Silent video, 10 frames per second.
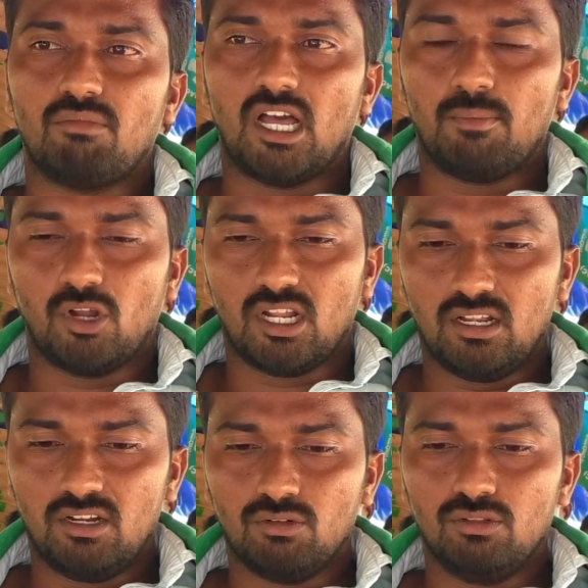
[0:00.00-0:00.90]
మా
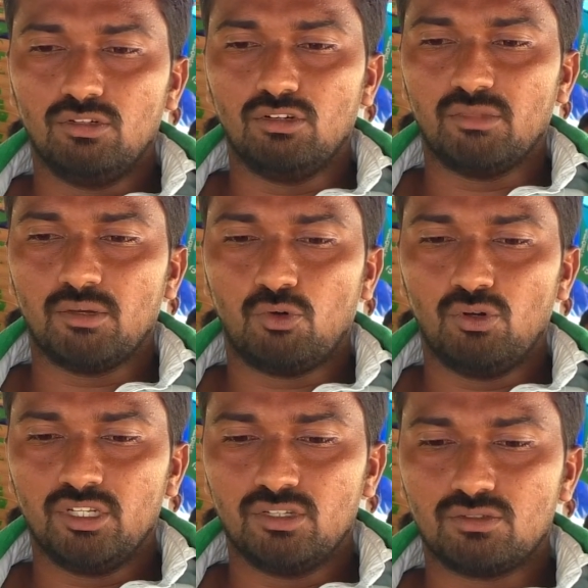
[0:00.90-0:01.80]
పొలాల్లో వద్దు మేము
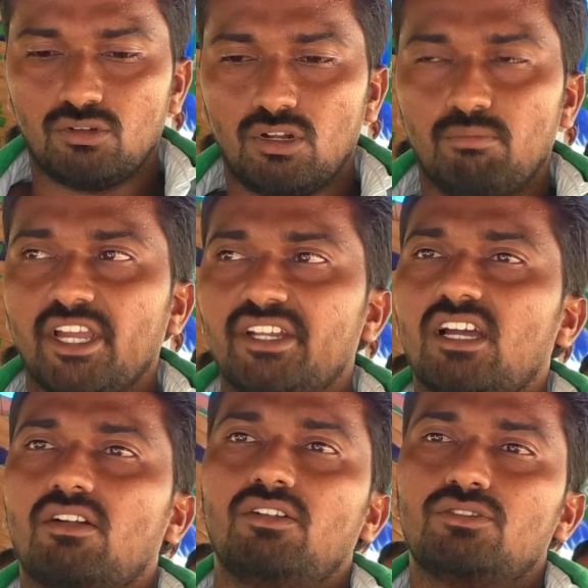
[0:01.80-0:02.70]
పౌలింగ్కి ఇచ్చుకున్నాం బయట
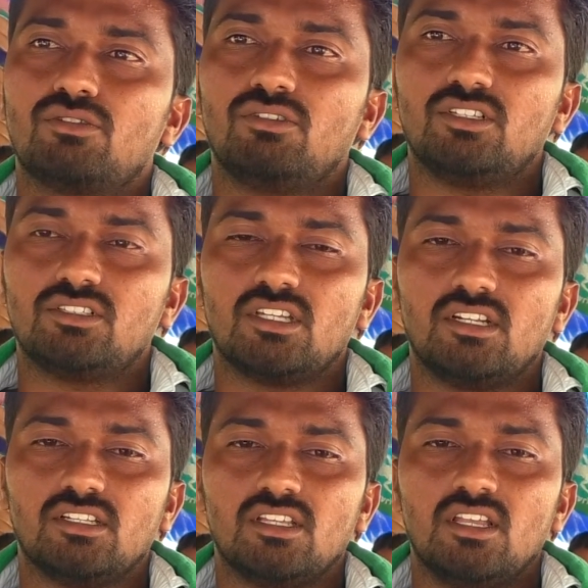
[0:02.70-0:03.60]
ఎక్కడో ఇచ్చుకొని
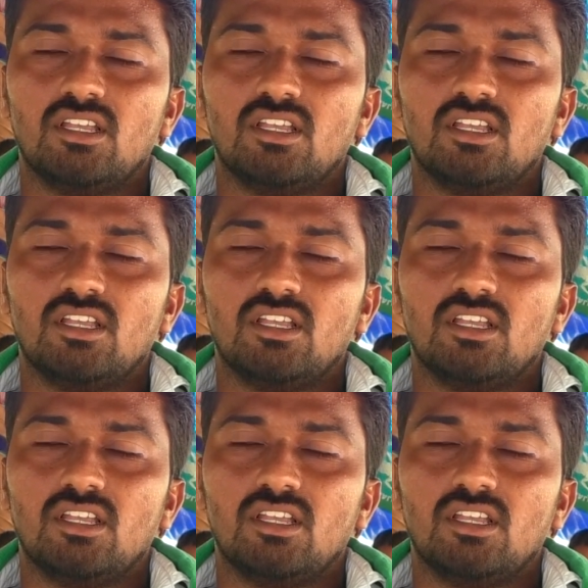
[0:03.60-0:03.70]
తీసుకెళ్ళి